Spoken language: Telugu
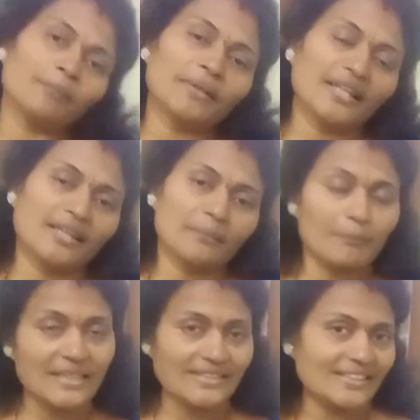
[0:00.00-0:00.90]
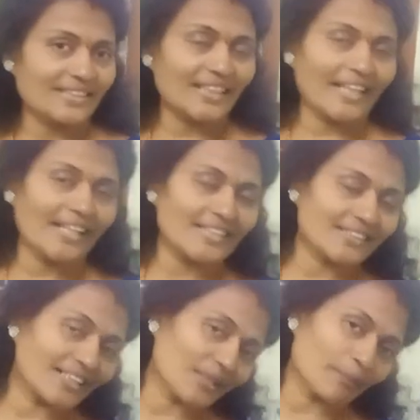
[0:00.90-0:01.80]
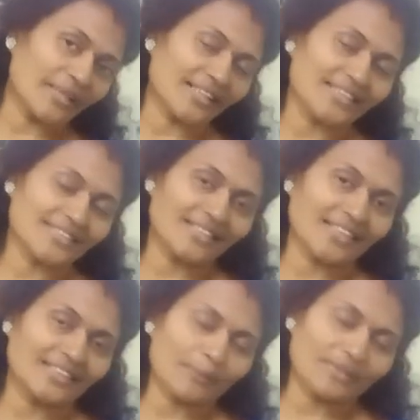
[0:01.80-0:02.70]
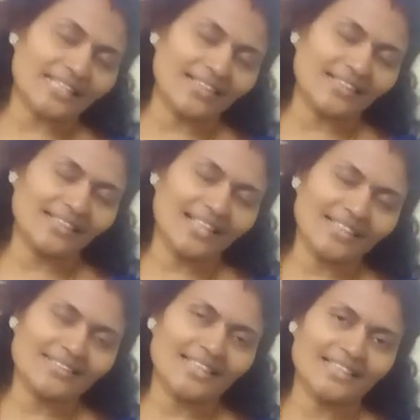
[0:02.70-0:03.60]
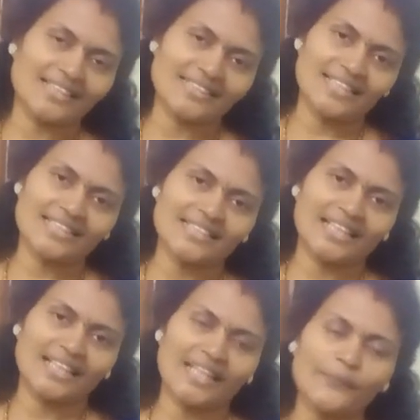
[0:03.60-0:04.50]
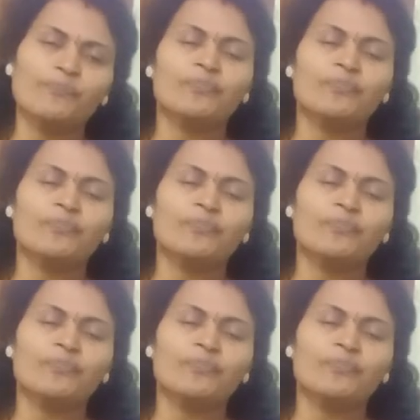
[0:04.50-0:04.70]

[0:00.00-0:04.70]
మరి మా స్టిచ్చింగ్ ఐడియాస్ కనుక మీకు నచ్చినట్టయితే మా ఛానల్ని లైక్ చేయండి షేర్ చేయండి